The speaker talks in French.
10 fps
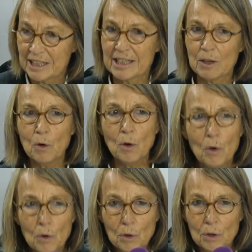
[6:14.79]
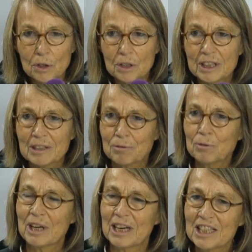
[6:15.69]
C'est eux qui
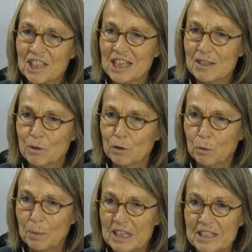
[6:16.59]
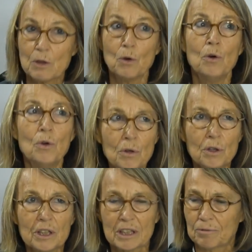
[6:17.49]
font la richesse de notre pays. C'est eux
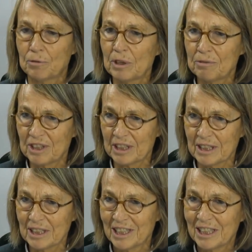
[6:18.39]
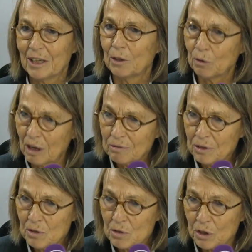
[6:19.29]
qui font la fierté de la
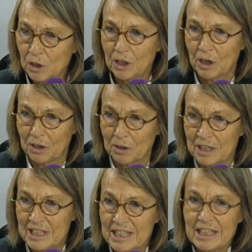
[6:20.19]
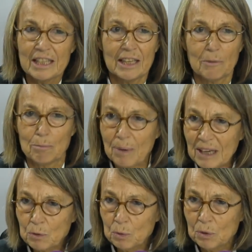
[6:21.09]
France, euh, ici,
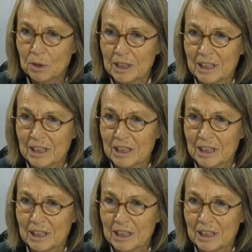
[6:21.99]
partout.